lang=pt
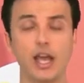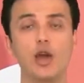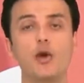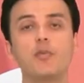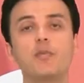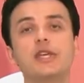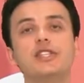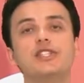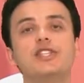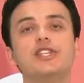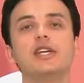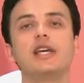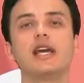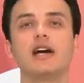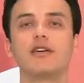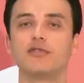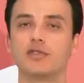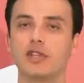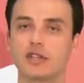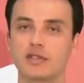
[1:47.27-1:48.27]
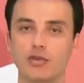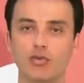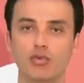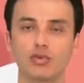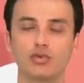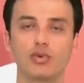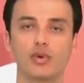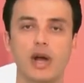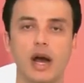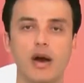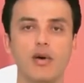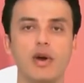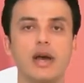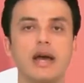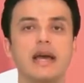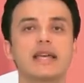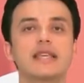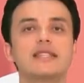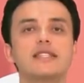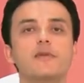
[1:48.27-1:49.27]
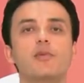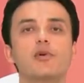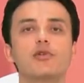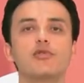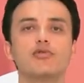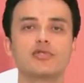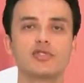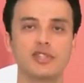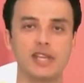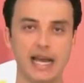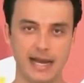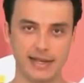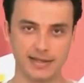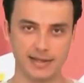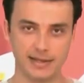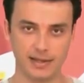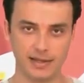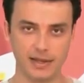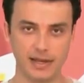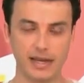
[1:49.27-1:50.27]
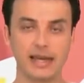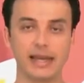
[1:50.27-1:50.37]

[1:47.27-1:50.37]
Eu pedi à Fundação Cultural que se pronunciasse,